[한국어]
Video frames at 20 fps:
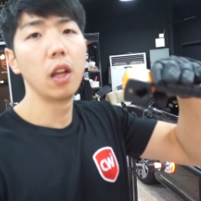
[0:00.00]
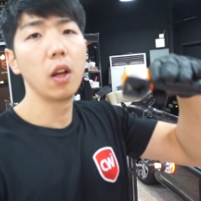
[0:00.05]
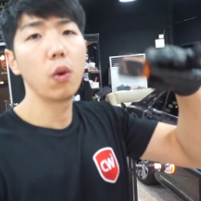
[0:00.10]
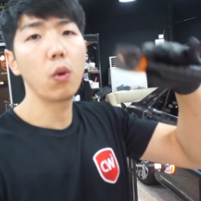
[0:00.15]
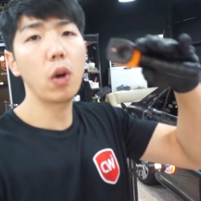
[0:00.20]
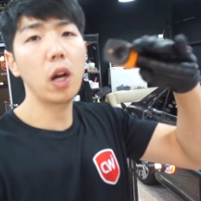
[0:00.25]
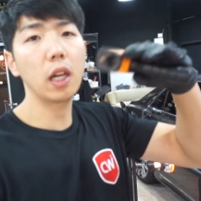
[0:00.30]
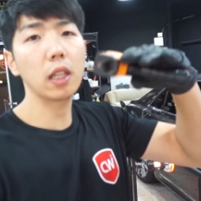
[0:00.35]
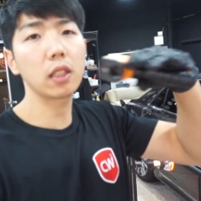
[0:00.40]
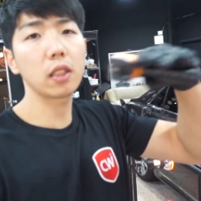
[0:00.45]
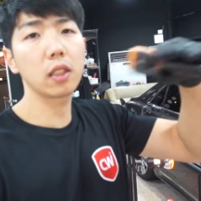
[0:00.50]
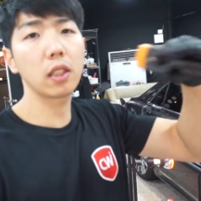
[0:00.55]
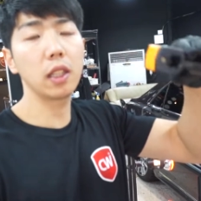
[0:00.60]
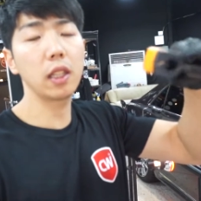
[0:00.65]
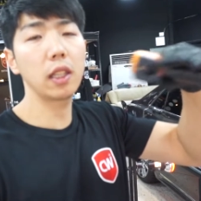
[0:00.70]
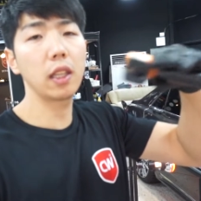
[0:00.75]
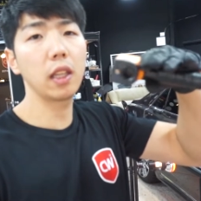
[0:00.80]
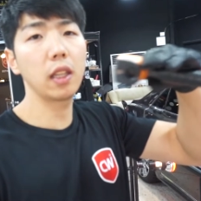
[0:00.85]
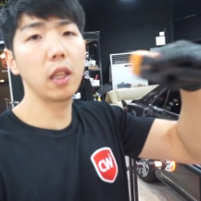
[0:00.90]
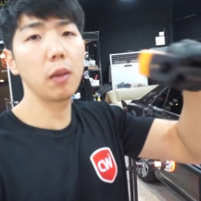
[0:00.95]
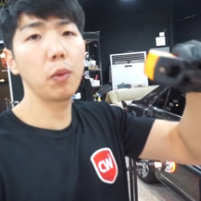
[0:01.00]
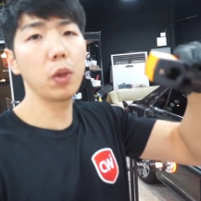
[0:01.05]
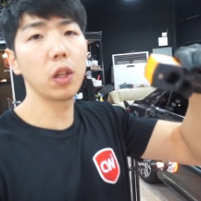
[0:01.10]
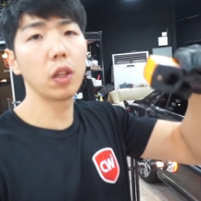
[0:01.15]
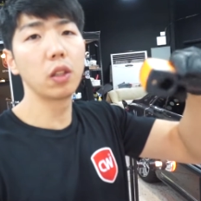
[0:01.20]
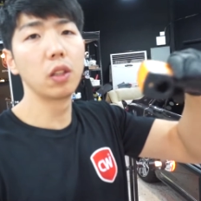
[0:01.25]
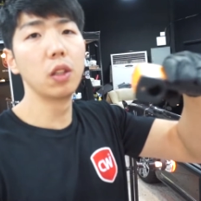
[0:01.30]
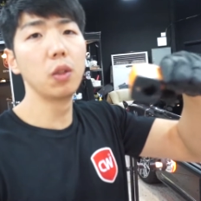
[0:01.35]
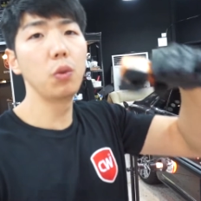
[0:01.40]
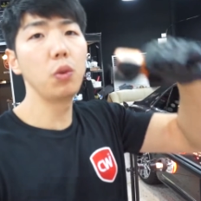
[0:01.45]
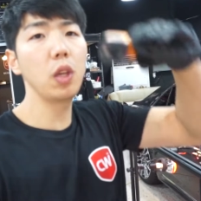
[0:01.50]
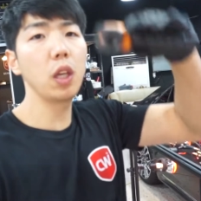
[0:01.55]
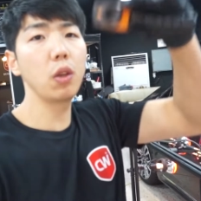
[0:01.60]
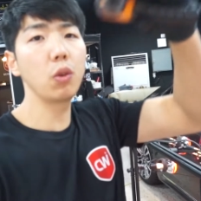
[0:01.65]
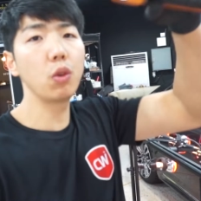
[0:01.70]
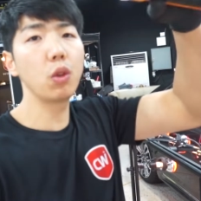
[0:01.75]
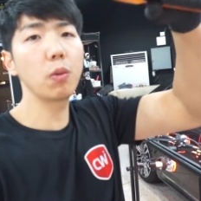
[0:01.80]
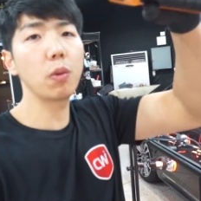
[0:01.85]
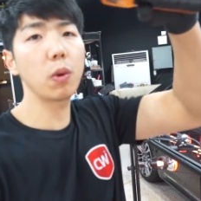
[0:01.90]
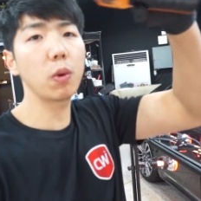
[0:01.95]
왁스가 있게 되면 그 위에
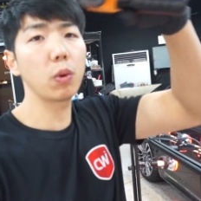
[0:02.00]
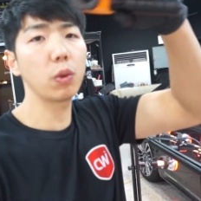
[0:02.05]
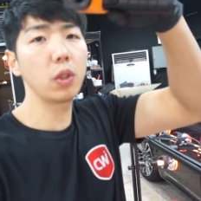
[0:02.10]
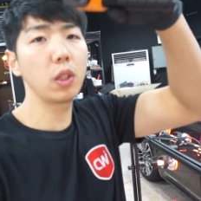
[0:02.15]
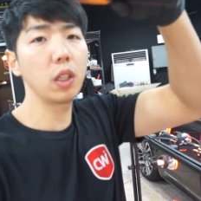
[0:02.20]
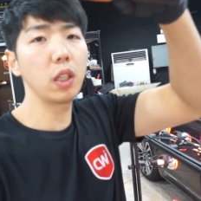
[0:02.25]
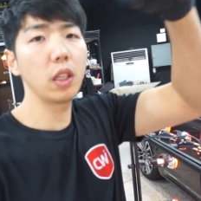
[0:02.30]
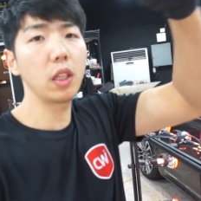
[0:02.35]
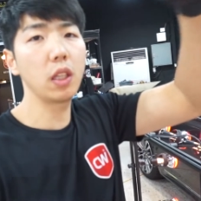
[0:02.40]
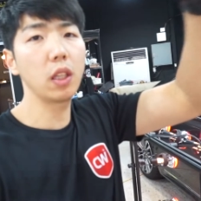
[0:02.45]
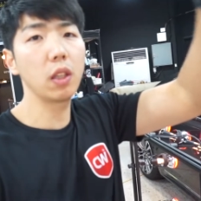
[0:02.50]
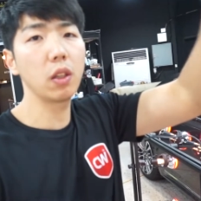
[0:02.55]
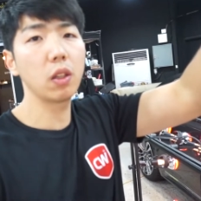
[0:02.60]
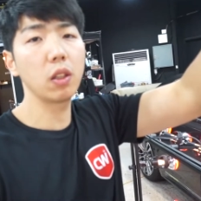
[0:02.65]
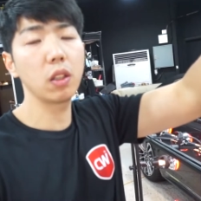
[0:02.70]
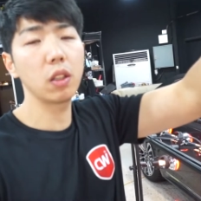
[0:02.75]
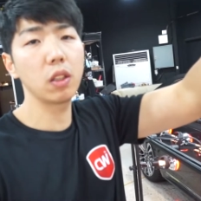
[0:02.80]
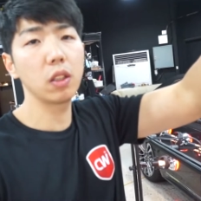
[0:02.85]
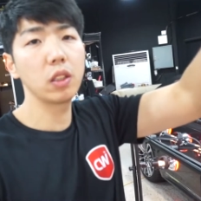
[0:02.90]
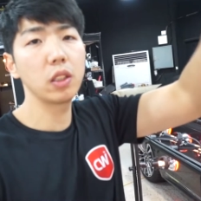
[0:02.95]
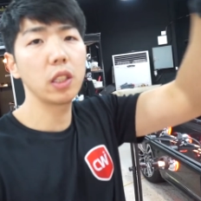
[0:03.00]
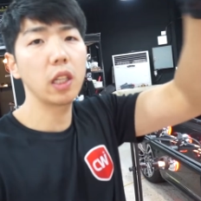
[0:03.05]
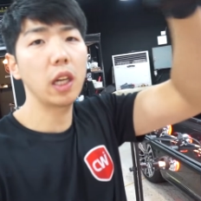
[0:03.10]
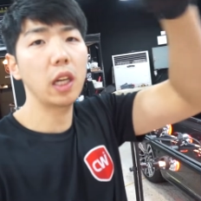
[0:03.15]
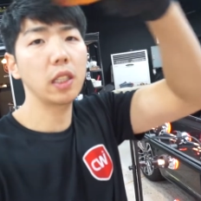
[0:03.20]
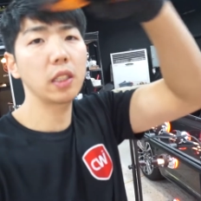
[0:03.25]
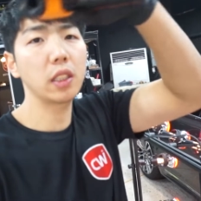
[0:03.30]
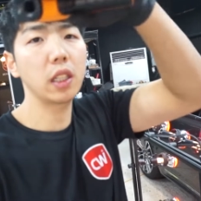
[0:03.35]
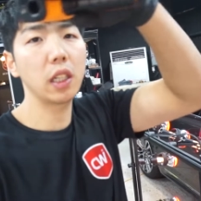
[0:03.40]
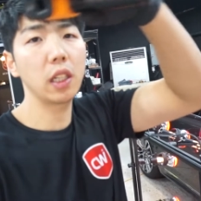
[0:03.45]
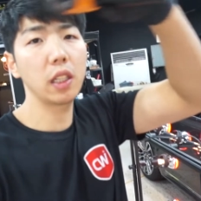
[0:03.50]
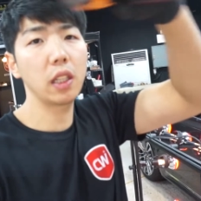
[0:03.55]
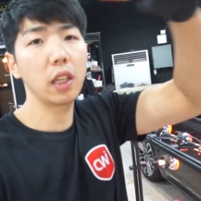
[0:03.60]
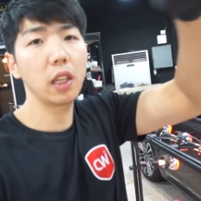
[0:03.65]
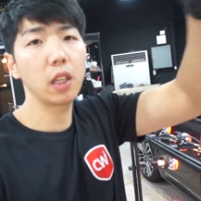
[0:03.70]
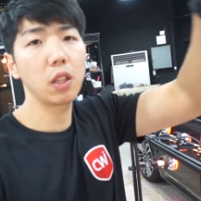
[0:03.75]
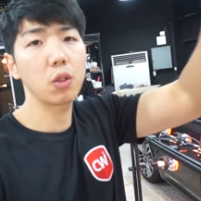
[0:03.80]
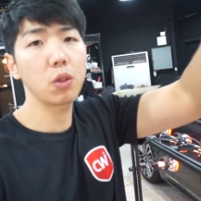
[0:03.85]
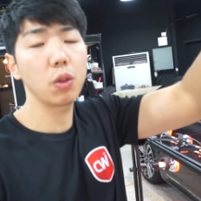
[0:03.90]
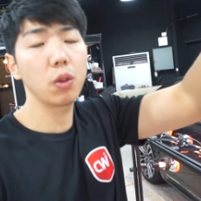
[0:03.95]
유리막 코팅이 이제 안착이
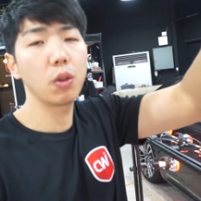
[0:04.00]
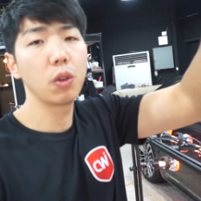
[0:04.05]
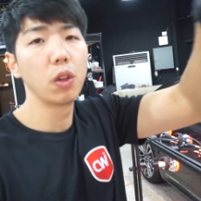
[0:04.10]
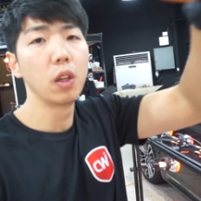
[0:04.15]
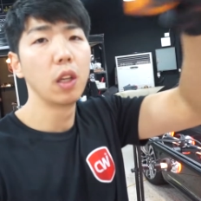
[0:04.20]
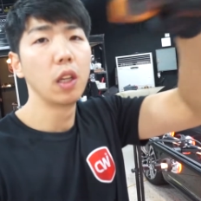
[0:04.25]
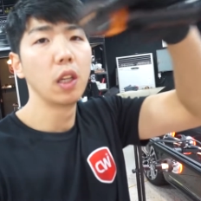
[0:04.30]
되겠죠